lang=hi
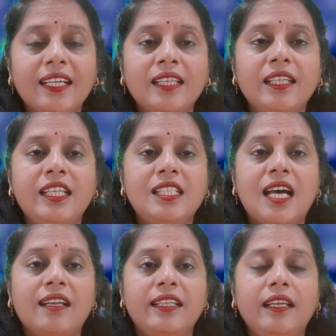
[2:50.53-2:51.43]
आगे नहीं
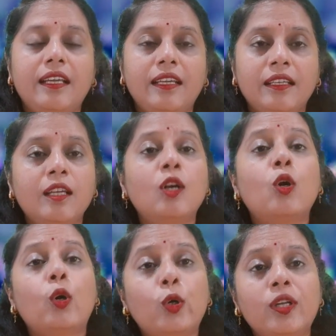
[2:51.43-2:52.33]
जा रही है
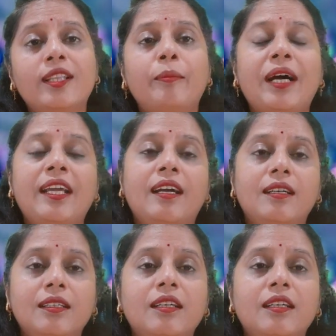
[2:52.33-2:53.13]
और दबाया